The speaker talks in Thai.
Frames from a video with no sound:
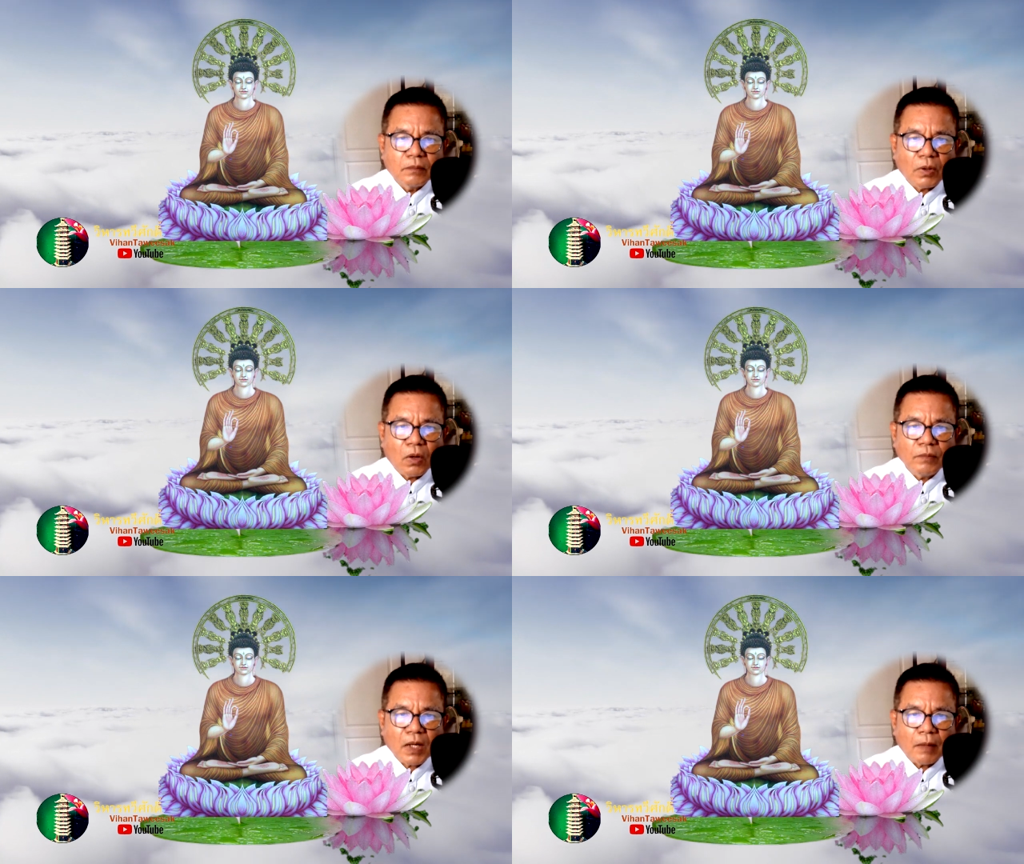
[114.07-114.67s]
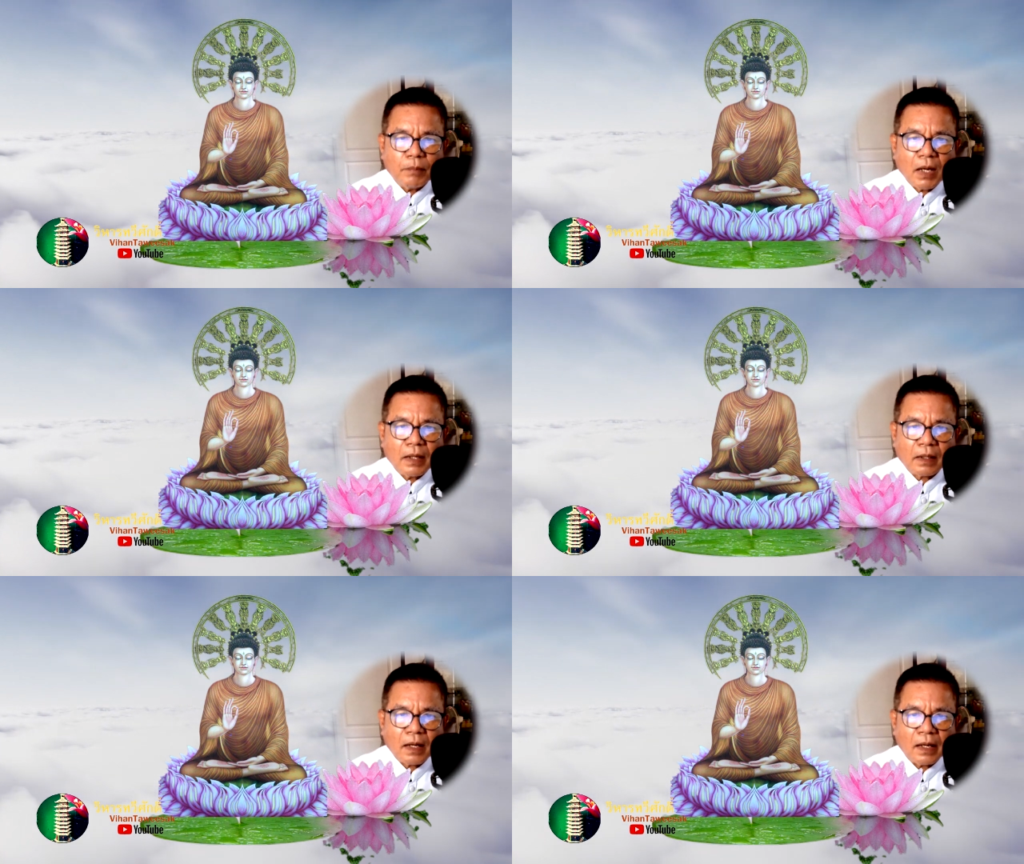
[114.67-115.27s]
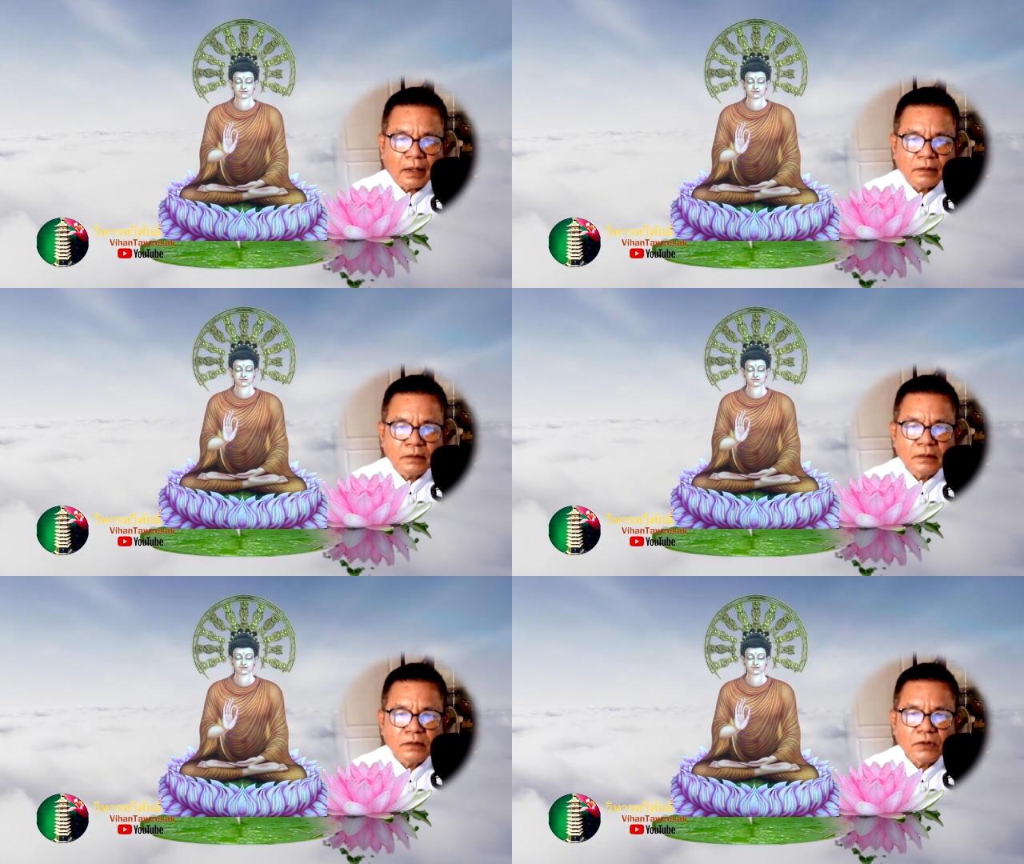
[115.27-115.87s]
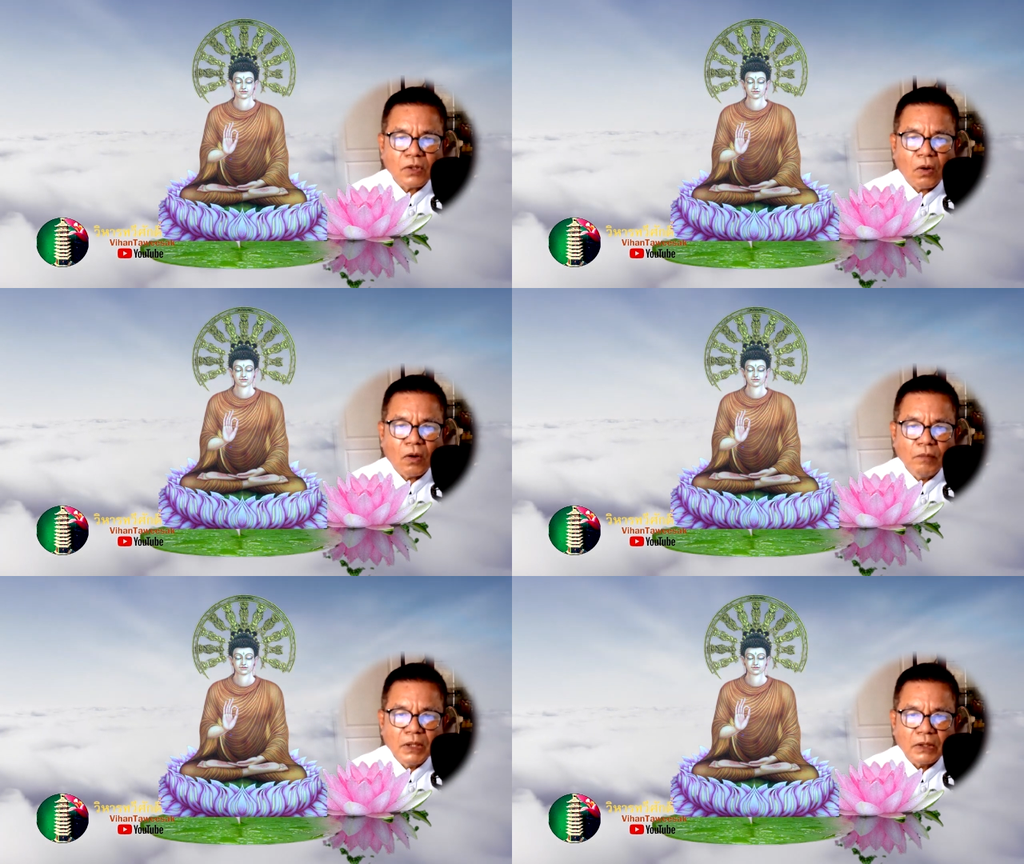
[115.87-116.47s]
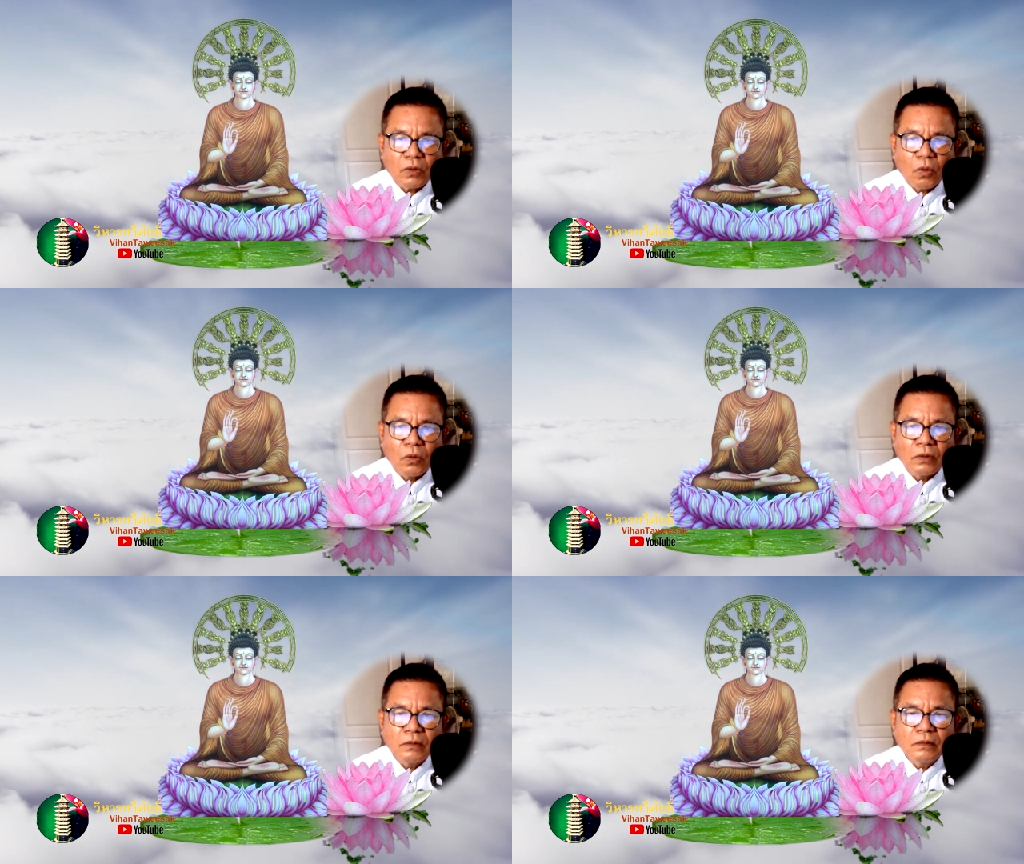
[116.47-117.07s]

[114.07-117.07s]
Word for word: พร้อมกับพระอรหันต์สองหมื่นองค์